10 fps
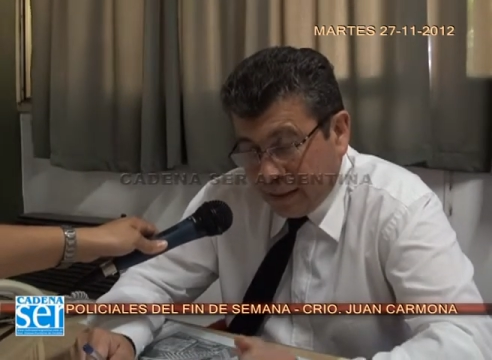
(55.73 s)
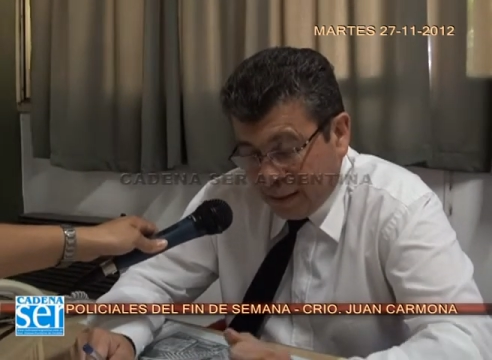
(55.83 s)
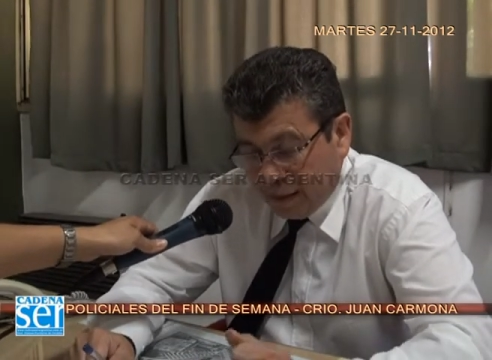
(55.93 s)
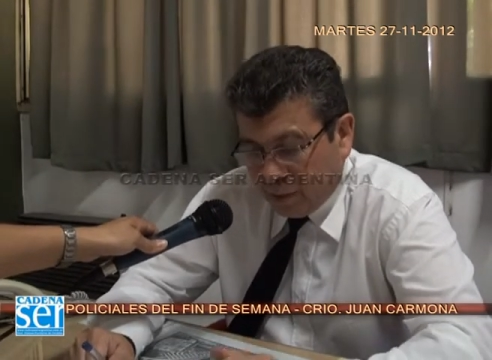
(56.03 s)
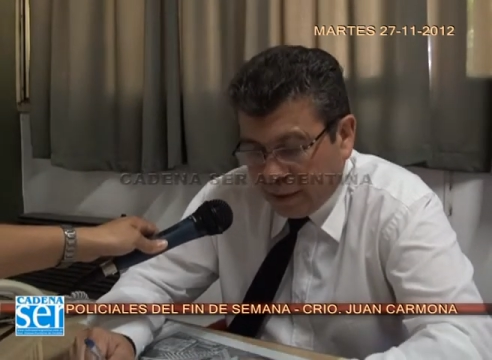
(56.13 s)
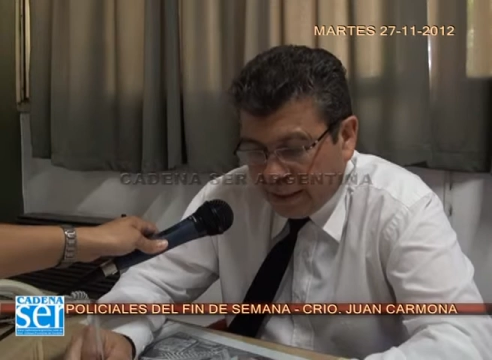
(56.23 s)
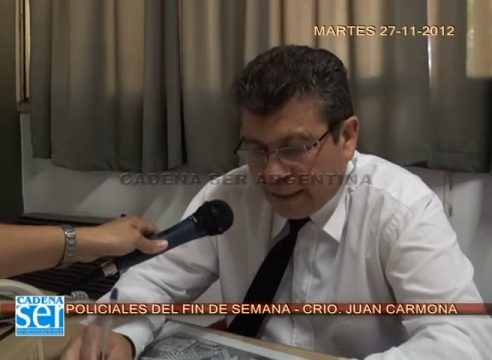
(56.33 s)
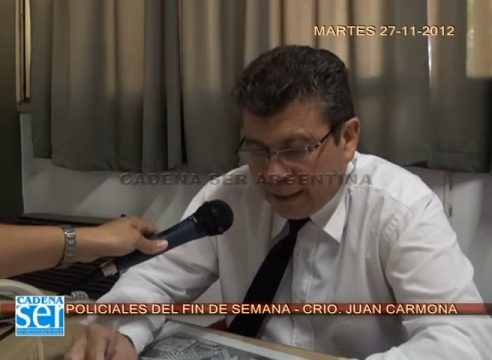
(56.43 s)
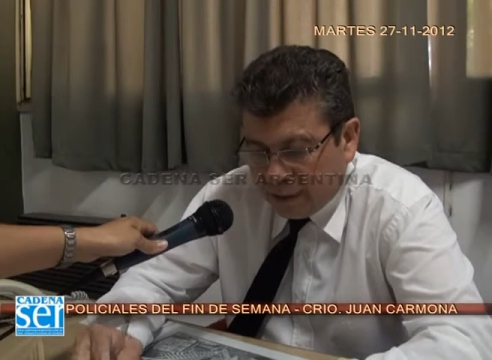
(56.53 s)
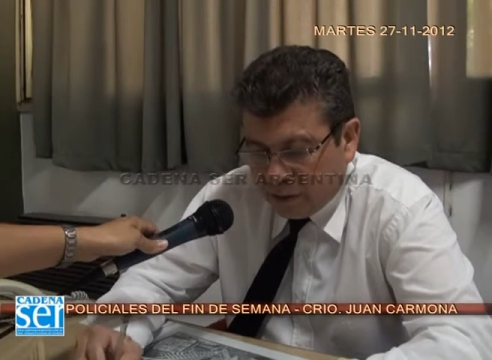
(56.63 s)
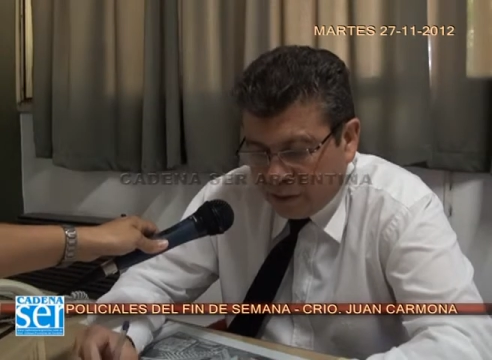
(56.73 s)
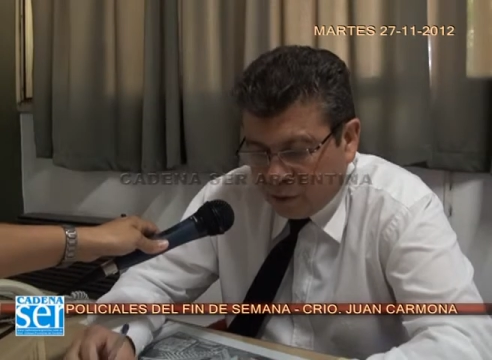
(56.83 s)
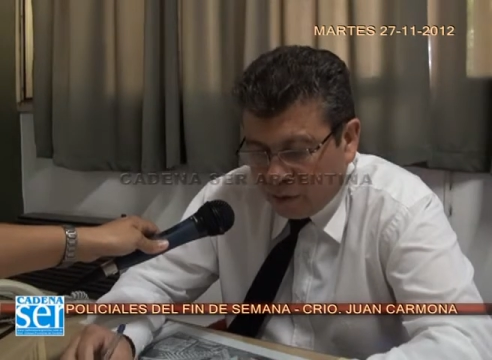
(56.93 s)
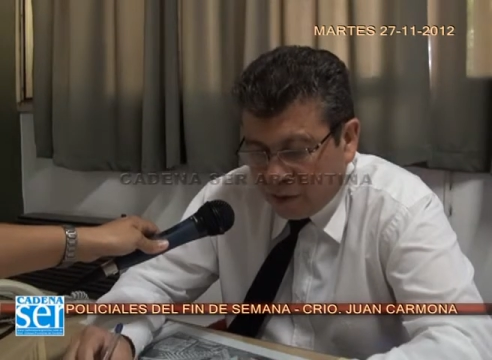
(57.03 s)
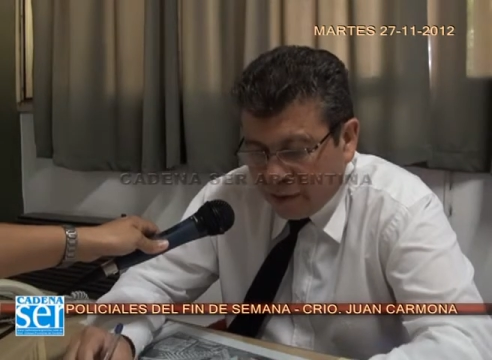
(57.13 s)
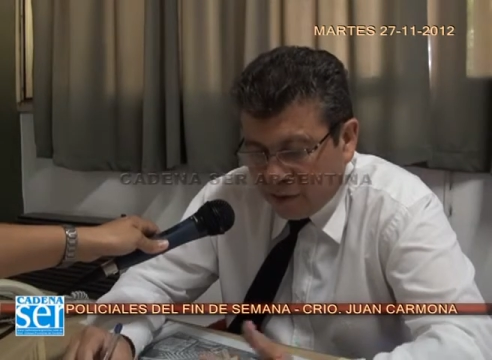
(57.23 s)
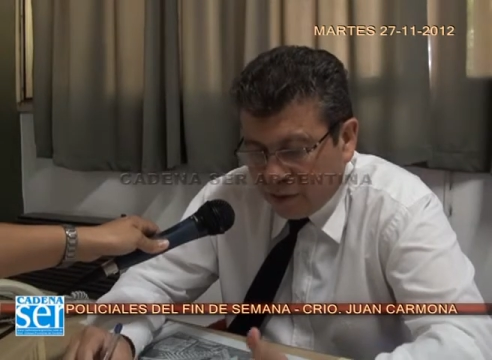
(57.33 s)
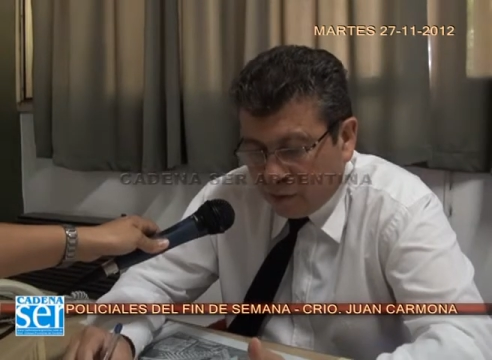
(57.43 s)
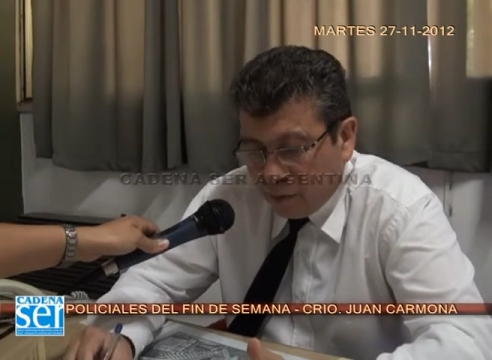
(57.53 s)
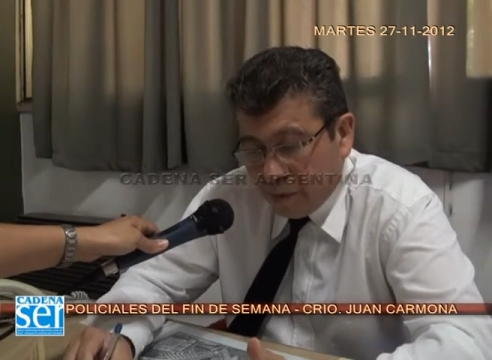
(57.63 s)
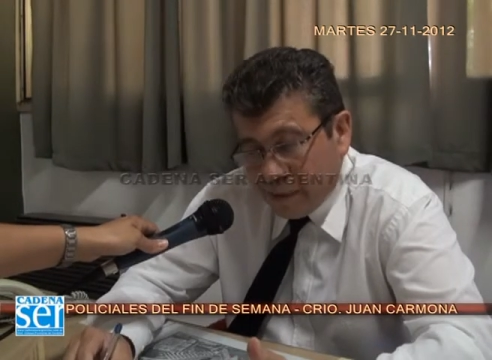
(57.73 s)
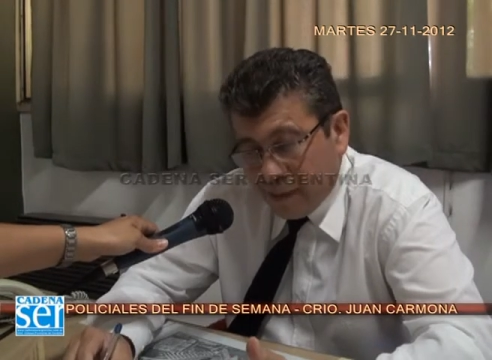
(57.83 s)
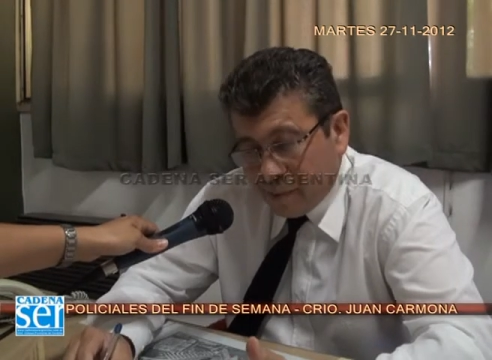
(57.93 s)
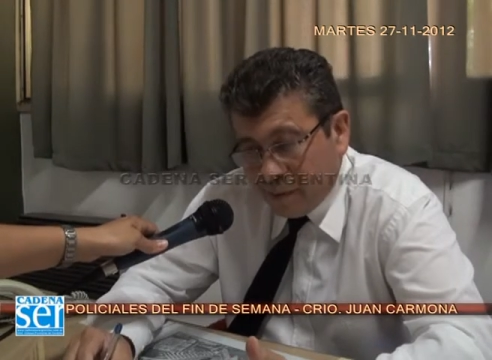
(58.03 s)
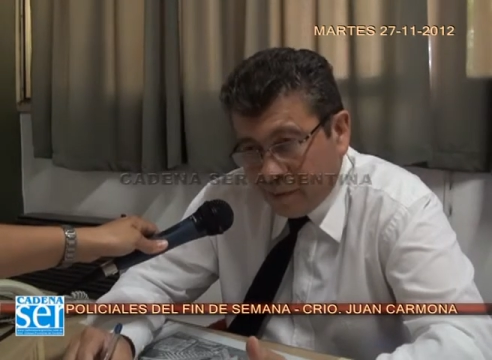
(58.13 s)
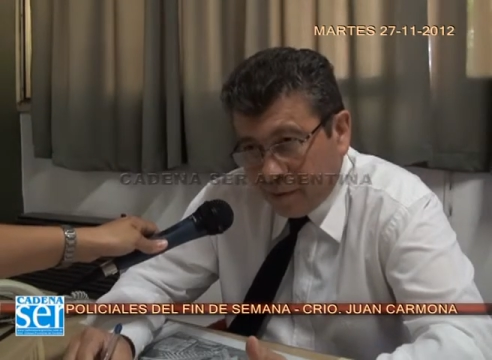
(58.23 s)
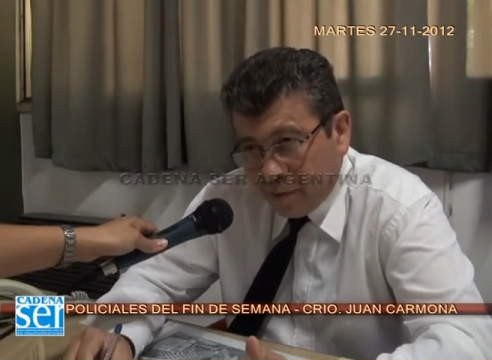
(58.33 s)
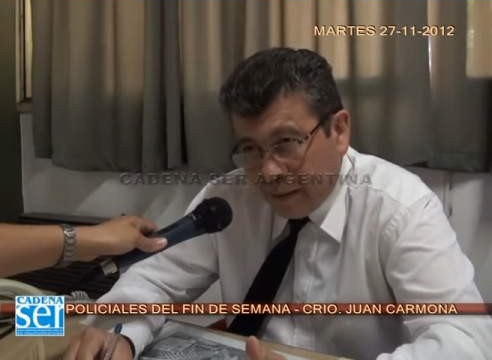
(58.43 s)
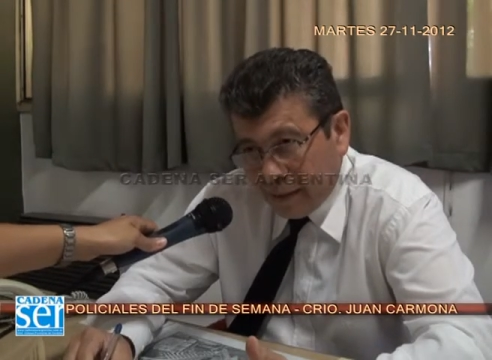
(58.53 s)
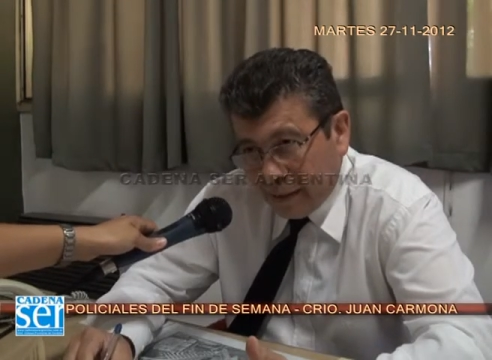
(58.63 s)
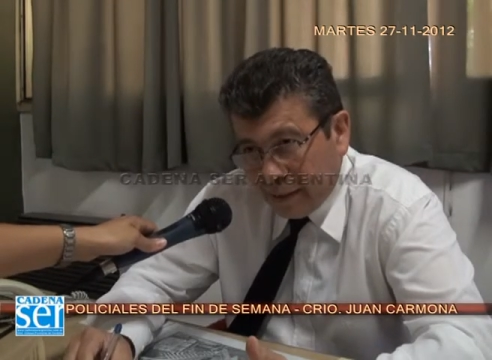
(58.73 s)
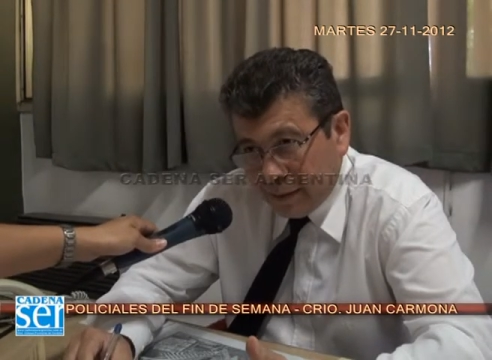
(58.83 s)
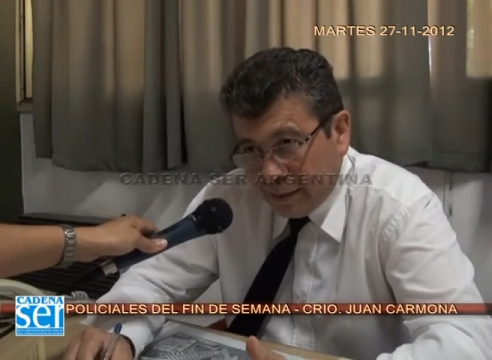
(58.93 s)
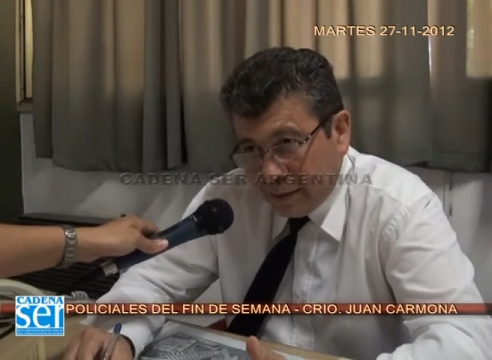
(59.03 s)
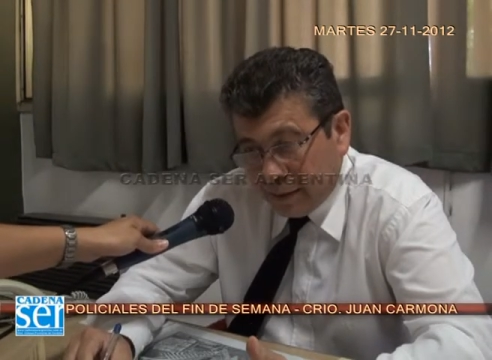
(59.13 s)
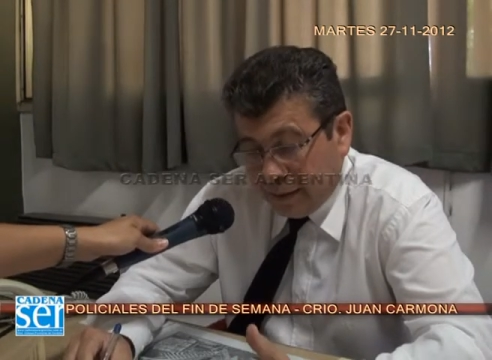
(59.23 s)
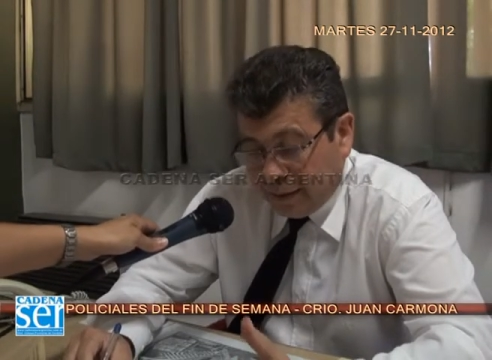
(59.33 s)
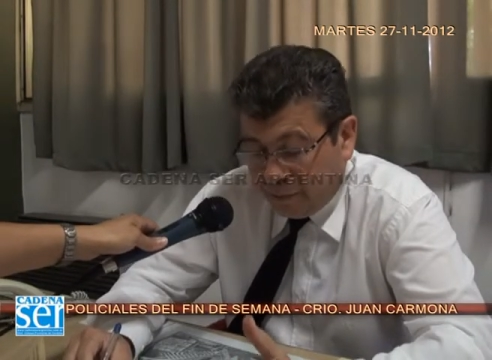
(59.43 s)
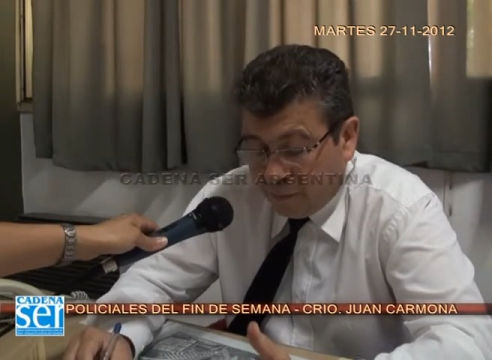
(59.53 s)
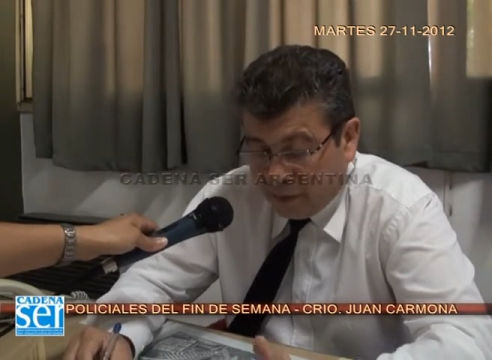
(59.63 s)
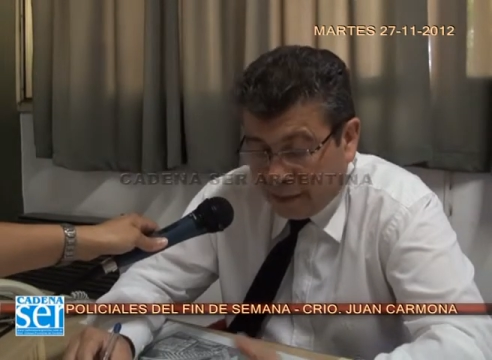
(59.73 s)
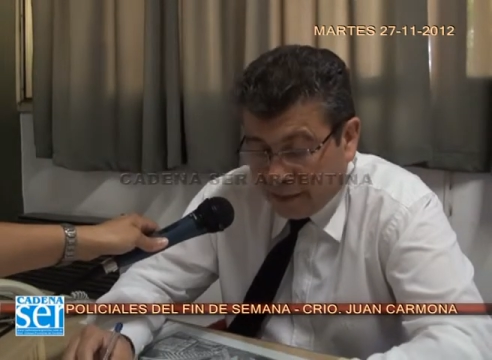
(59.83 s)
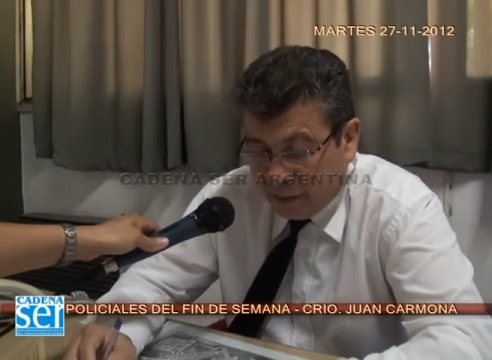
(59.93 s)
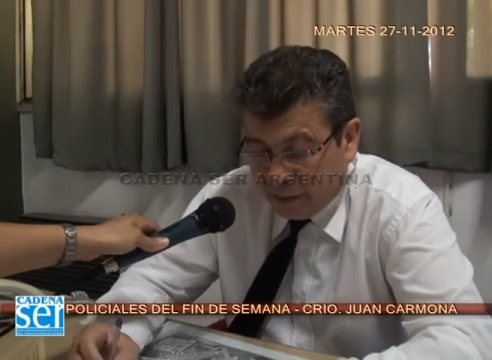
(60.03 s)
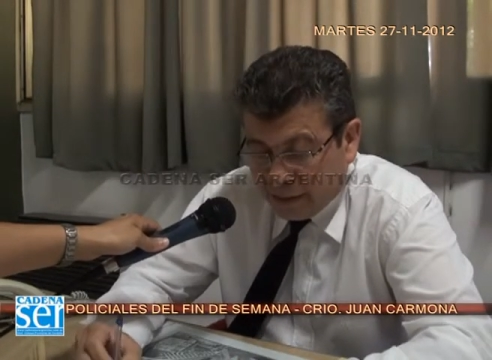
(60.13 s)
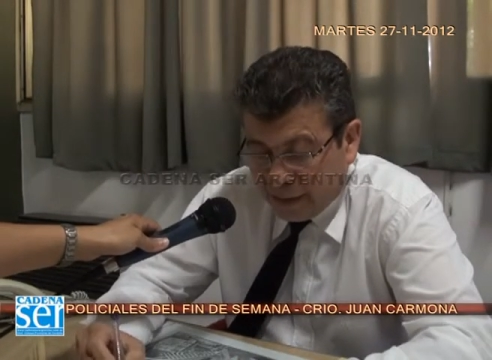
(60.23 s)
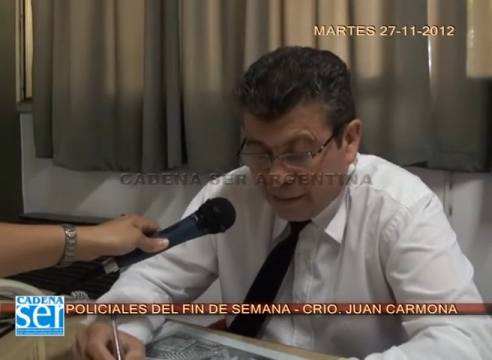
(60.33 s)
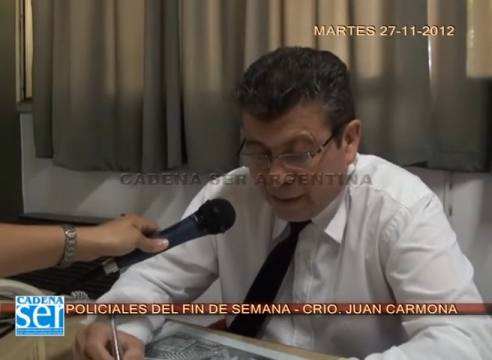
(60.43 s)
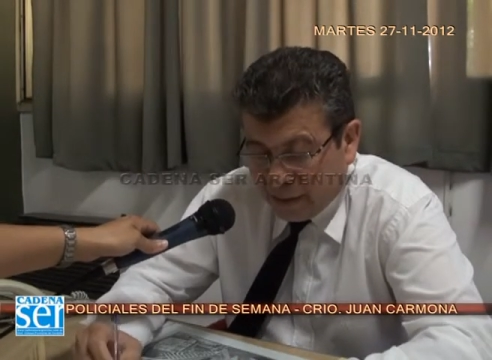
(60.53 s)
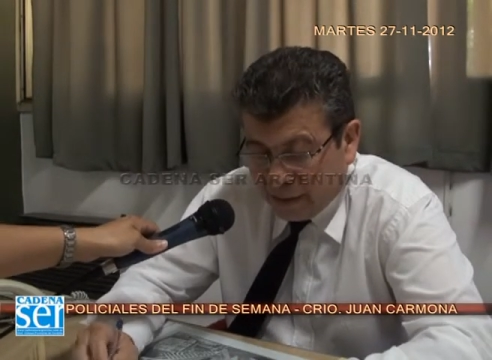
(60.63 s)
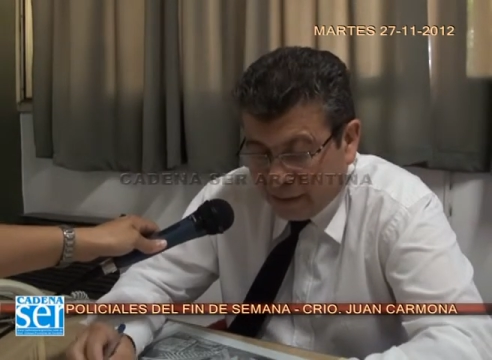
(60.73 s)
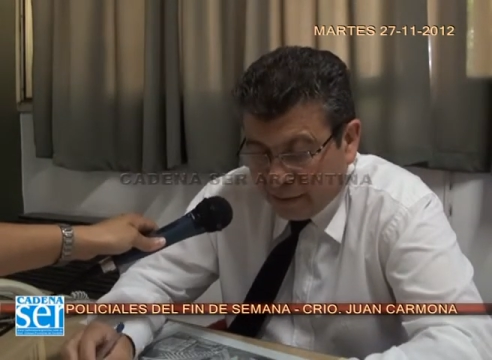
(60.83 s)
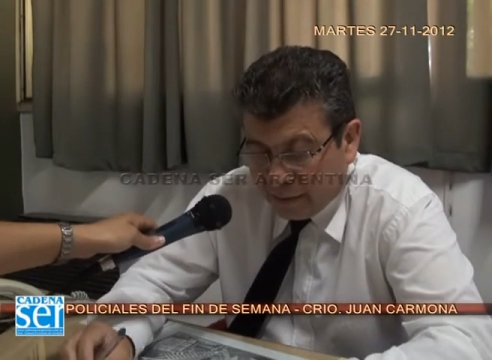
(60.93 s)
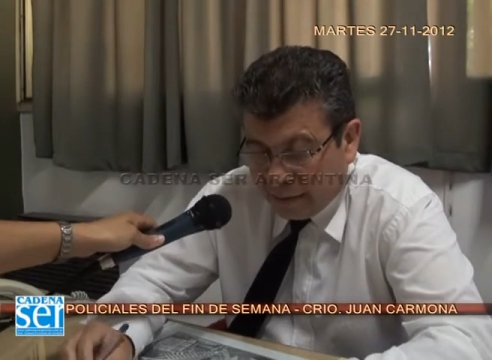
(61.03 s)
Se equivoca la calle. Entonces, cuando la señora vuelve a llamar nuevamente, es que fue la segunda llamada,